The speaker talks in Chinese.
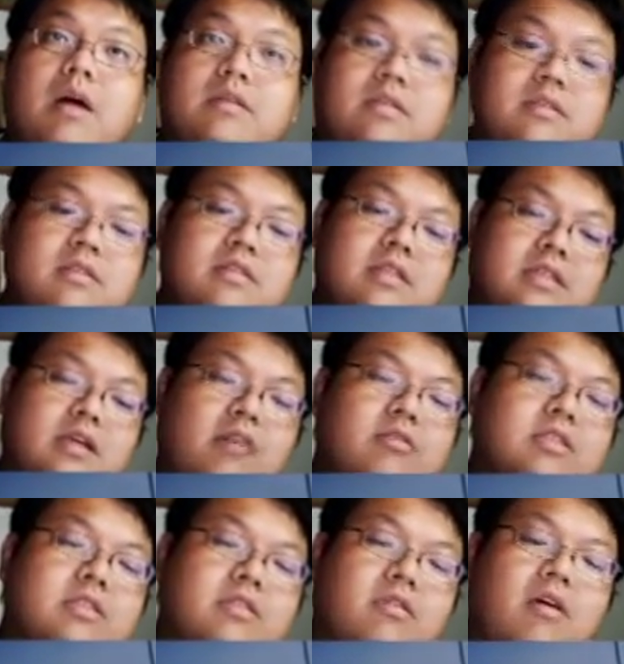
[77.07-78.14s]
甚至你高
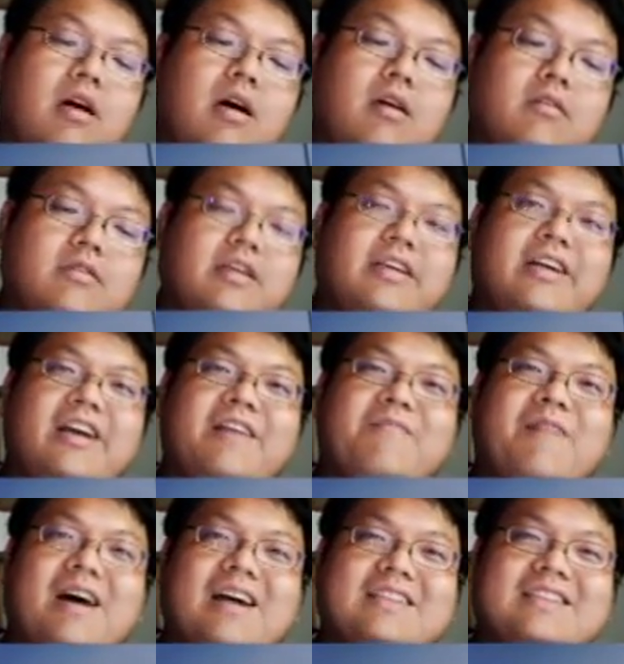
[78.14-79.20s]
兴的话哈，你也可以
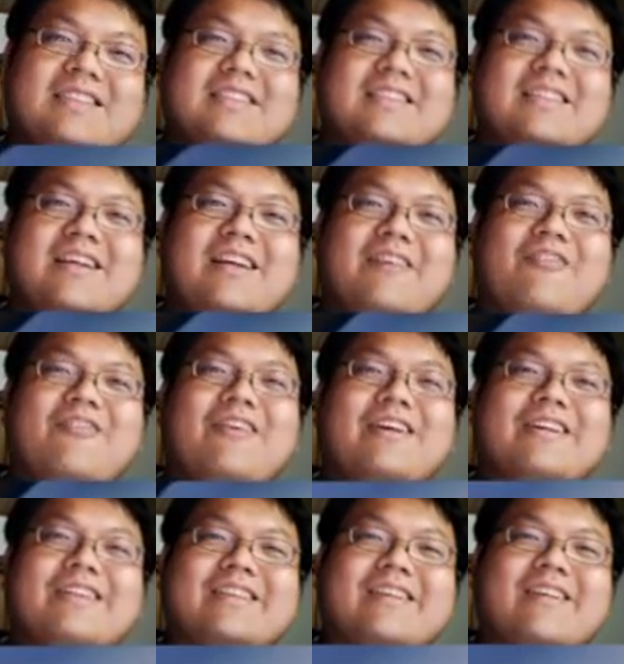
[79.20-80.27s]
把它遮掉宽
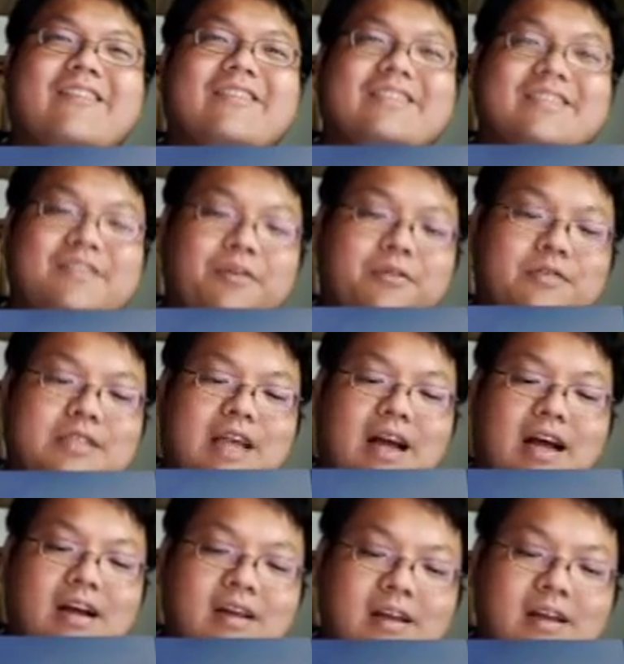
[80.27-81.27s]
跟高哈，只留长。